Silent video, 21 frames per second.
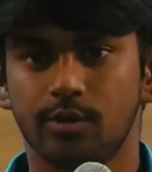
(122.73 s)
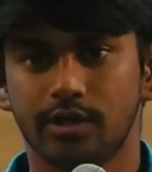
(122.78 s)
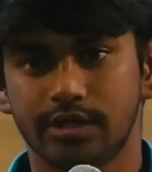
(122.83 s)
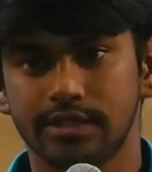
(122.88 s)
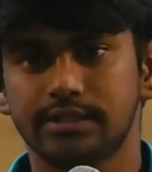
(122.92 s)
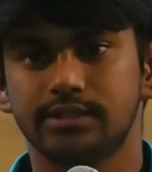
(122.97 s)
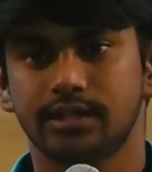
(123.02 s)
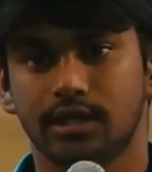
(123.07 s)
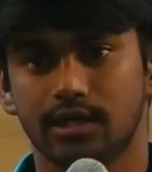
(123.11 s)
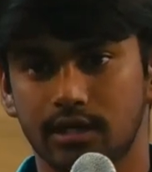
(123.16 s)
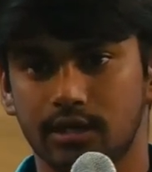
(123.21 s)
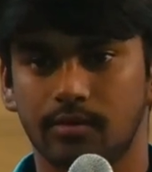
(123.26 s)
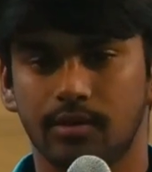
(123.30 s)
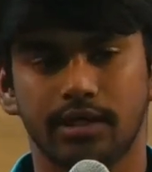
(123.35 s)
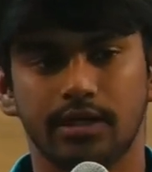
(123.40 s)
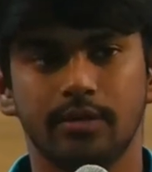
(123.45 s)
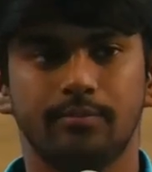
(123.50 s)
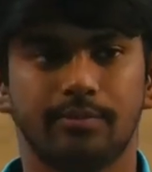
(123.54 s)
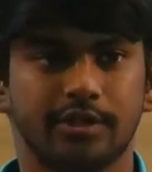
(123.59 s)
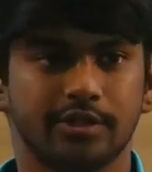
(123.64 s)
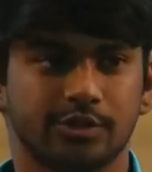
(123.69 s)
போய் ரீச் ஆகிற
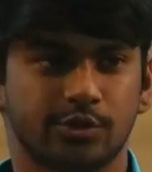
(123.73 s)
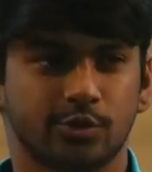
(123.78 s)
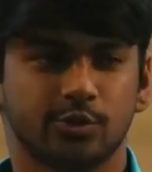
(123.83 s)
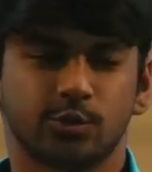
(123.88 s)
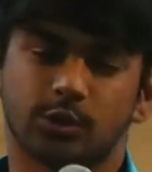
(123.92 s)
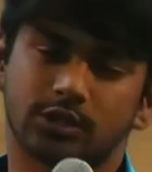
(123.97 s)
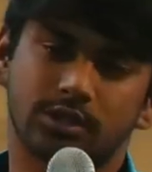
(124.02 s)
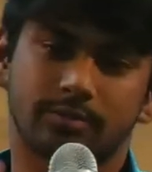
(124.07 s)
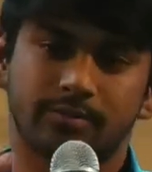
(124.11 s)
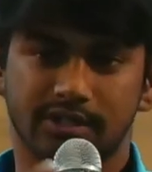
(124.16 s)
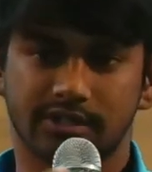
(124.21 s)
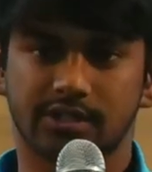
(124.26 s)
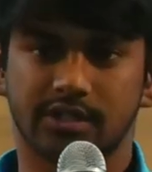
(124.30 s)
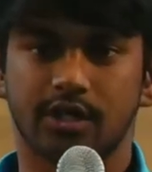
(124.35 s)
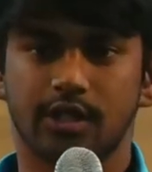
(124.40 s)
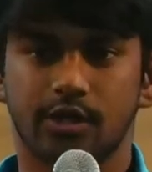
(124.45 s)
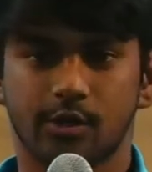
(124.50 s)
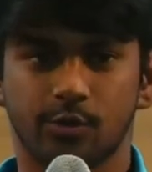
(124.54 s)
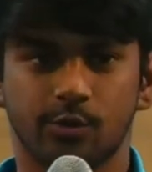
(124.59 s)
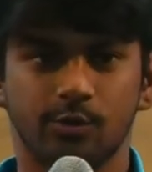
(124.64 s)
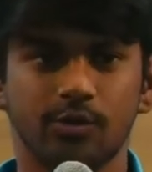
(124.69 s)
மாதிரி பேசணும் ஸோ அந்த
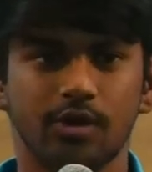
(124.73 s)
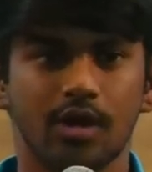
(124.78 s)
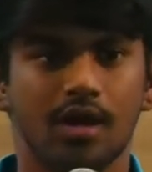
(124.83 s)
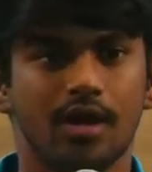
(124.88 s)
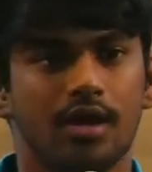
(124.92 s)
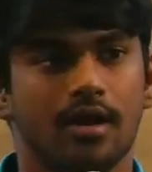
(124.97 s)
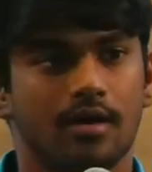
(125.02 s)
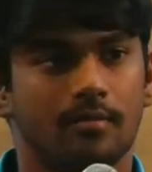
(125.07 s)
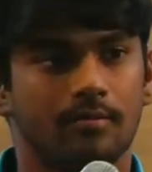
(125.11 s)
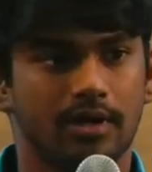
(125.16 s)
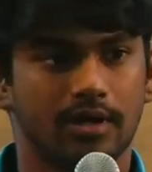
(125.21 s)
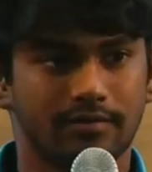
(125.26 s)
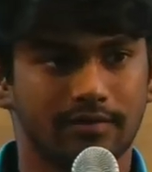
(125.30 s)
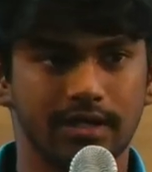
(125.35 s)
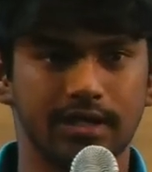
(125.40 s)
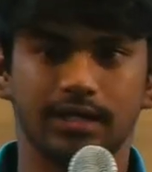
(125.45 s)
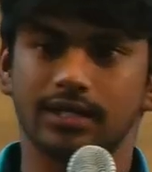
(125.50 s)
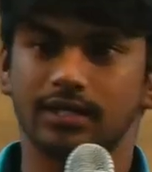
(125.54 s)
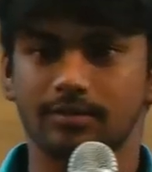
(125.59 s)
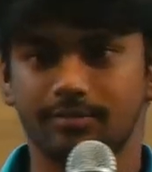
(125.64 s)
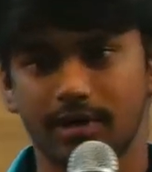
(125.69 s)
ப்ரெஷர்லாம் இருக்கும் பட்
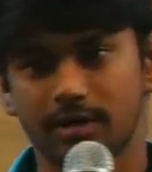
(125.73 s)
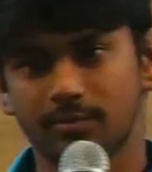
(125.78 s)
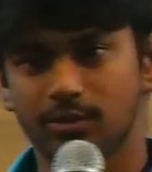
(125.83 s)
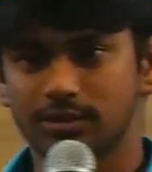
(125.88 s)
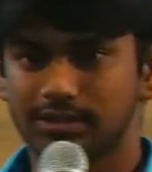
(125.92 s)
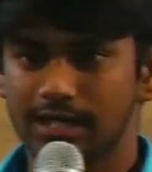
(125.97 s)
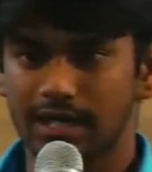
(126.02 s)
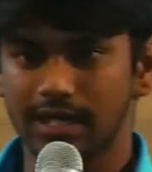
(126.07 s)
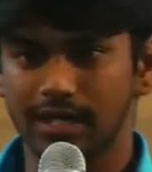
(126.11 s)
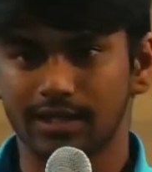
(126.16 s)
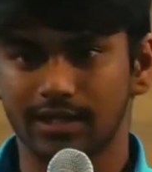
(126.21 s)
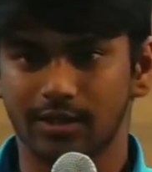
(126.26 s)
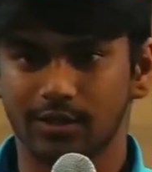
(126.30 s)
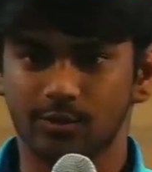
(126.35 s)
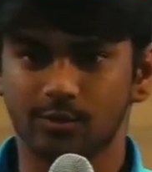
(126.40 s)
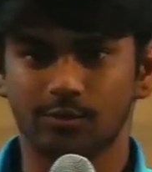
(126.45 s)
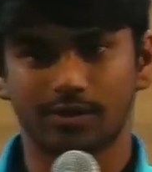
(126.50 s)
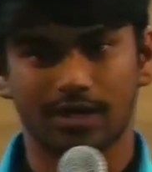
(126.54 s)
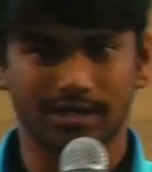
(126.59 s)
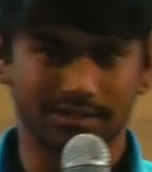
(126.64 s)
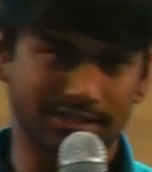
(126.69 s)
வெளியிலேருந்து பார்க்கும்போது ஜாலியாக தான்
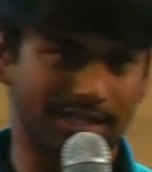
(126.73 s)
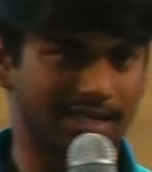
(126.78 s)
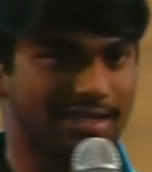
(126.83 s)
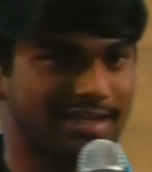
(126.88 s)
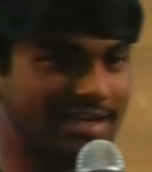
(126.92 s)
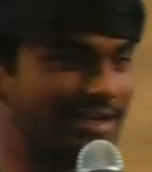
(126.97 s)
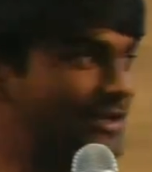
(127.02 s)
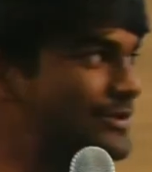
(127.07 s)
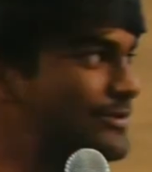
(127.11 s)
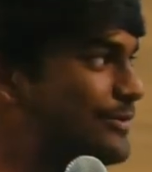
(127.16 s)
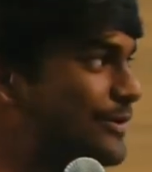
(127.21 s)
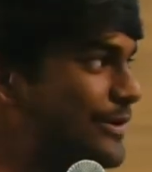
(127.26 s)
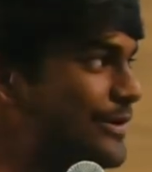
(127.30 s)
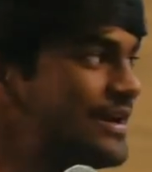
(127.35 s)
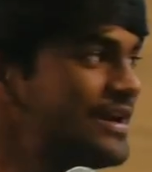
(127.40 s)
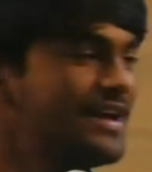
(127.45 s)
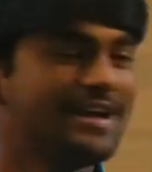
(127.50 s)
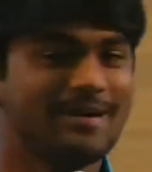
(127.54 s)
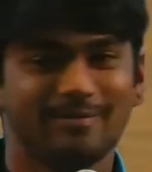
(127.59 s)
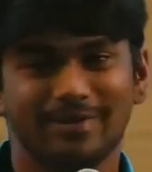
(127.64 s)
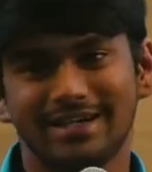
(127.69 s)
இருக்கும் நாங்கள் ஜாலியாக தான் இருப்போம்
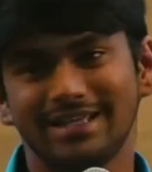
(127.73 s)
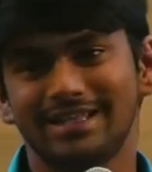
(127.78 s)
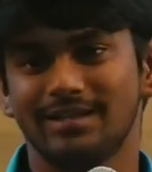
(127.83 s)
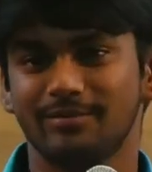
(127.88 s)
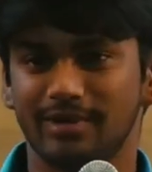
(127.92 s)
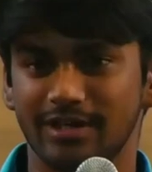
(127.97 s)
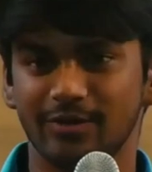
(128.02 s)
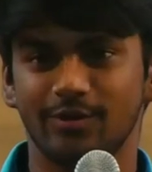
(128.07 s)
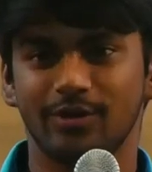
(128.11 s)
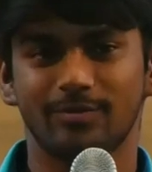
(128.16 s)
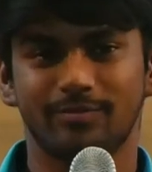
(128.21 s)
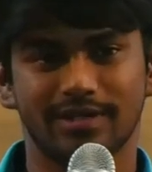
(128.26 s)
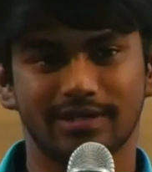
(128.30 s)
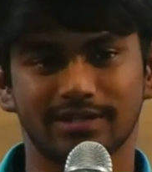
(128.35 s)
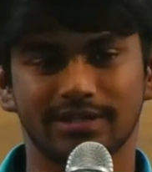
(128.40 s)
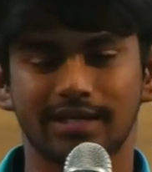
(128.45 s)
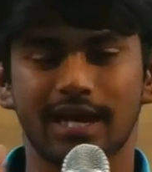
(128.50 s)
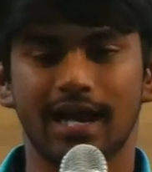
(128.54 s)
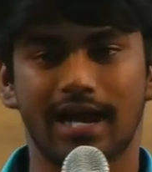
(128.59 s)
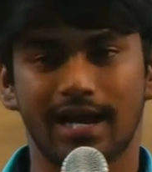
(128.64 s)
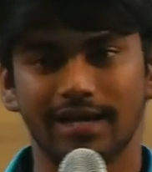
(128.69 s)
பட் இந்த மாதிரி ஒரு
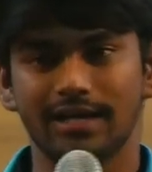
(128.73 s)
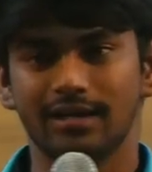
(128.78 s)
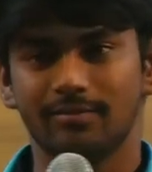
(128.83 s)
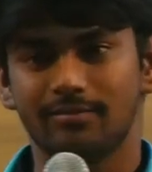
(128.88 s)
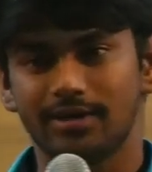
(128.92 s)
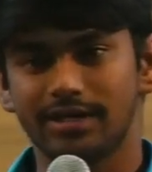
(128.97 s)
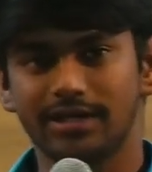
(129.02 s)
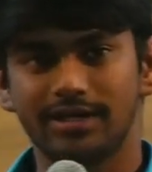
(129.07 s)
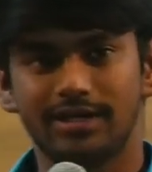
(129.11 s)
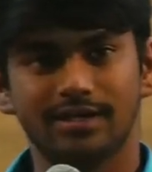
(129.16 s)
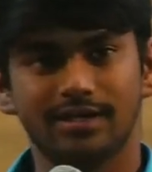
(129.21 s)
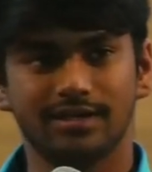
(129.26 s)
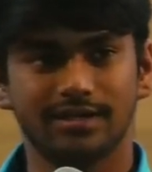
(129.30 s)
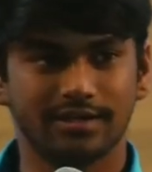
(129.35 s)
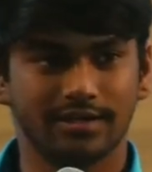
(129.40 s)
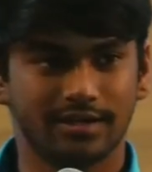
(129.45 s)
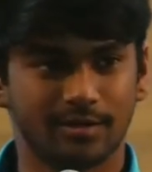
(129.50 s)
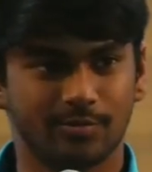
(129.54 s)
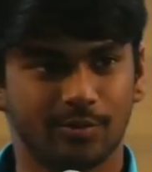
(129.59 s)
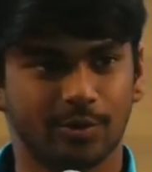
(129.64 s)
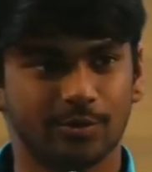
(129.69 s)
ப்ரெஷரை ஹேண்டில் பண்ணிட்டு
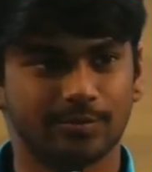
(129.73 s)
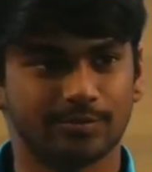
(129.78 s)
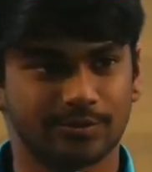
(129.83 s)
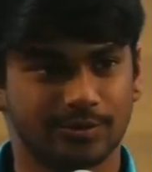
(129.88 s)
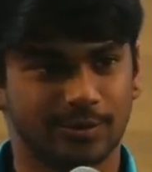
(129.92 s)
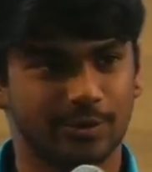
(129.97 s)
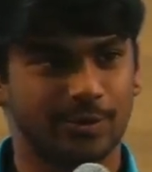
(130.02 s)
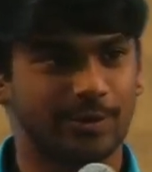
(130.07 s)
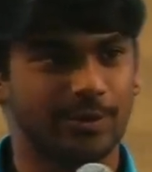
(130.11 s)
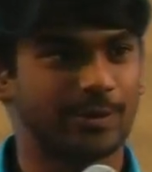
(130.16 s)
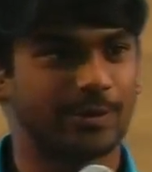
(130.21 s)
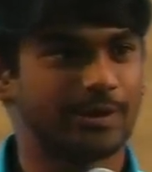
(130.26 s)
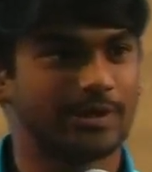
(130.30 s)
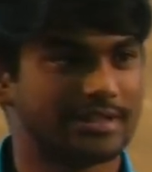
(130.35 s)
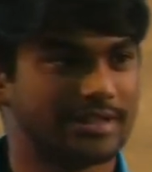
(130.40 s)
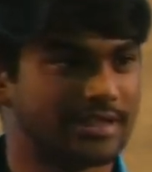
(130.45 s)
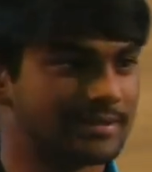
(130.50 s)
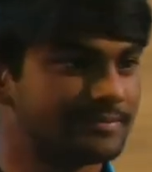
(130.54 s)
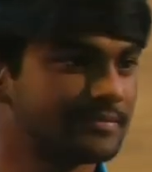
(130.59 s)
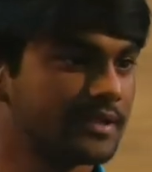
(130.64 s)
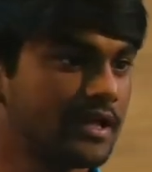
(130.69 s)
இருப்போம் ஸோ
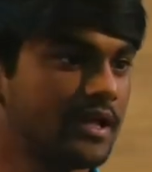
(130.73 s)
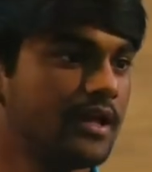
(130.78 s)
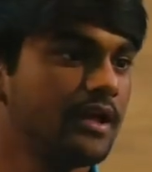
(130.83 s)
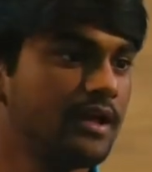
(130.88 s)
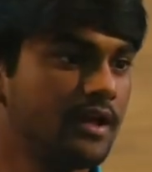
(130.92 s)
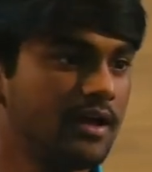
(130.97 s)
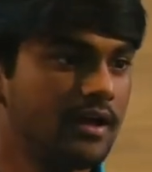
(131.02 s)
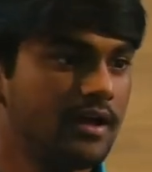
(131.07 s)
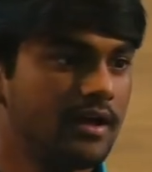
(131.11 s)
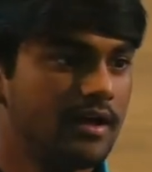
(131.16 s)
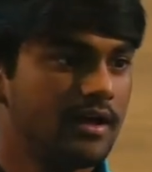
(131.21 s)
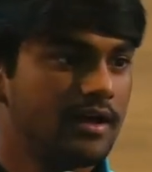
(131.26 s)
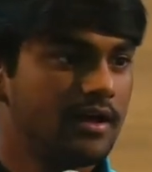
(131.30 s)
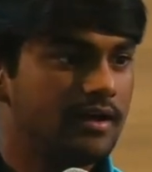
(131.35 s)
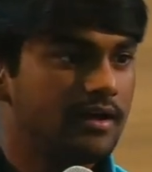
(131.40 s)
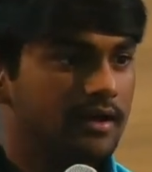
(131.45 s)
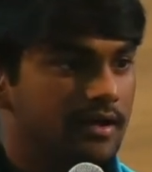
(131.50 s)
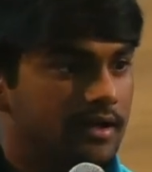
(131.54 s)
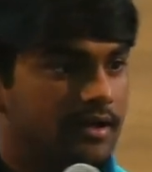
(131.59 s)
அதான் அந்த ப்ரெசன்ஸ்